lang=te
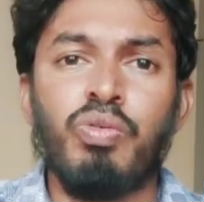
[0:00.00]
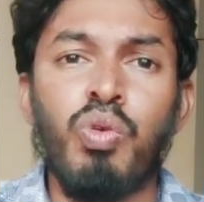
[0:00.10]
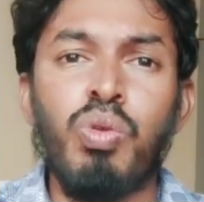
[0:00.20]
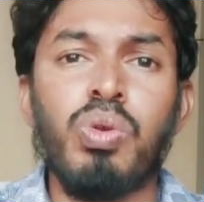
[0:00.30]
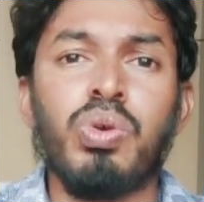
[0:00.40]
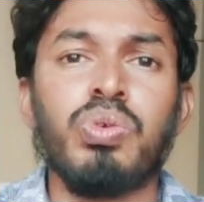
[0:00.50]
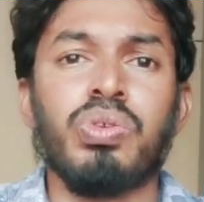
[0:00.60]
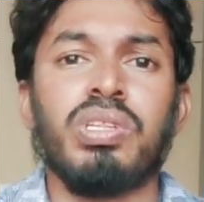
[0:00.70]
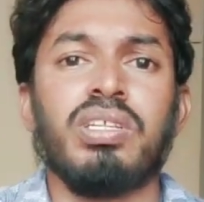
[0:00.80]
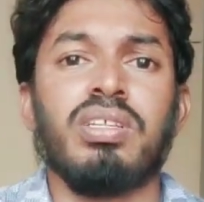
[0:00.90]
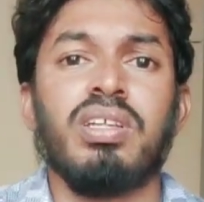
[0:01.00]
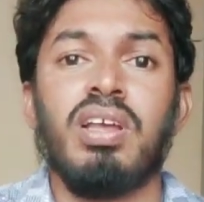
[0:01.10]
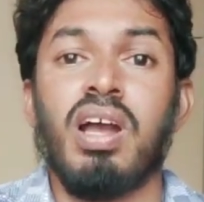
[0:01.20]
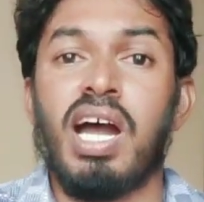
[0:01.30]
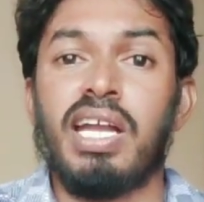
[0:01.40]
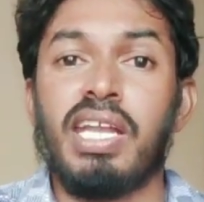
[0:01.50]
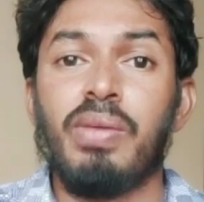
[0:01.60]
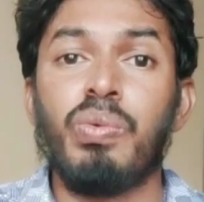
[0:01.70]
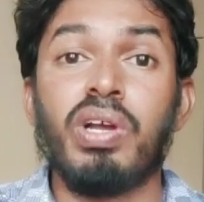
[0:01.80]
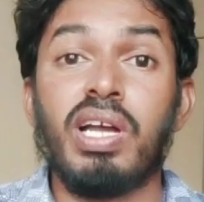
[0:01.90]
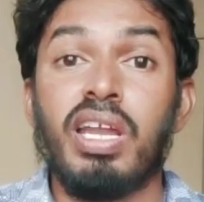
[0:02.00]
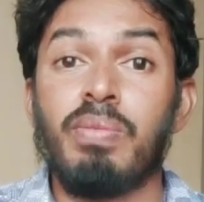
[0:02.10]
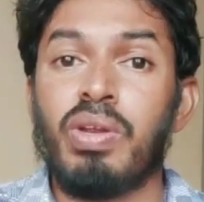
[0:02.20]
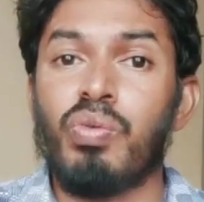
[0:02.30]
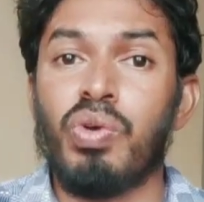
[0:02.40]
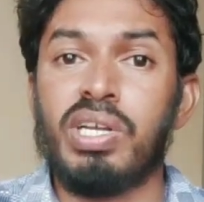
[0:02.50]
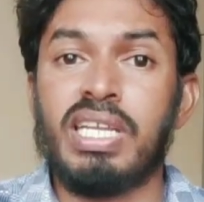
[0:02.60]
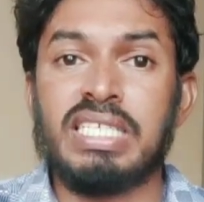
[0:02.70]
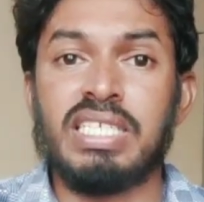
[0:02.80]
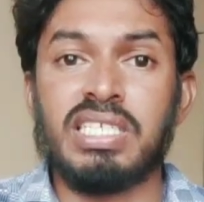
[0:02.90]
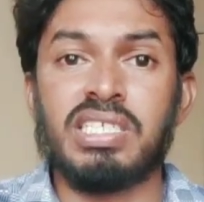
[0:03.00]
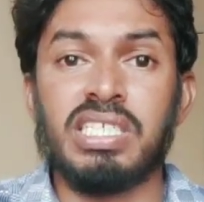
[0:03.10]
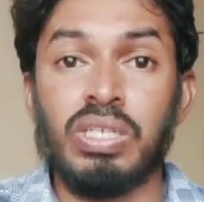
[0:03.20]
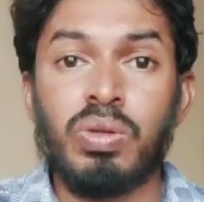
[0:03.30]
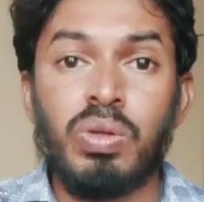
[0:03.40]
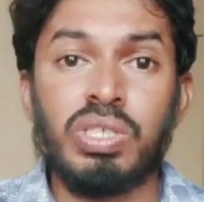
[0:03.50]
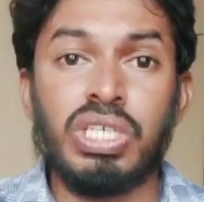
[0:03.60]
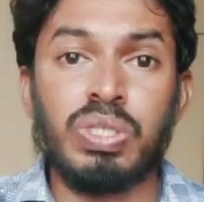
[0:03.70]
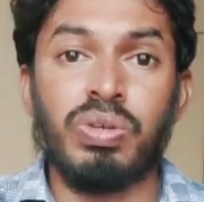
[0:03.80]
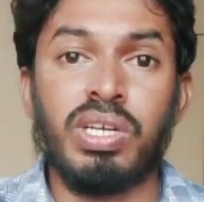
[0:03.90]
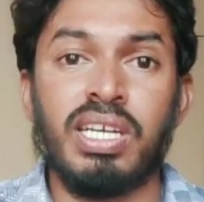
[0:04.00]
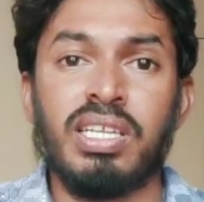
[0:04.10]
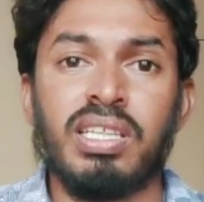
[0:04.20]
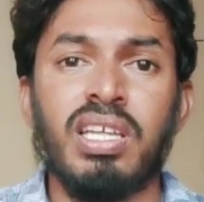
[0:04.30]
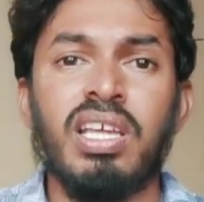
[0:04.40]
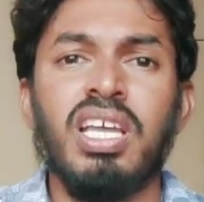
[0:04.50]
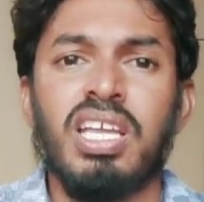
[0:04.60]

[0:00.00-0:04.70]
ఫుల్ లోడ్ ఉంటుంది ఆ టైంలో కానీ మనం వోల్టేజ్ టెస్ట్ ఇంట్లో చేసుకున్నట్టయితే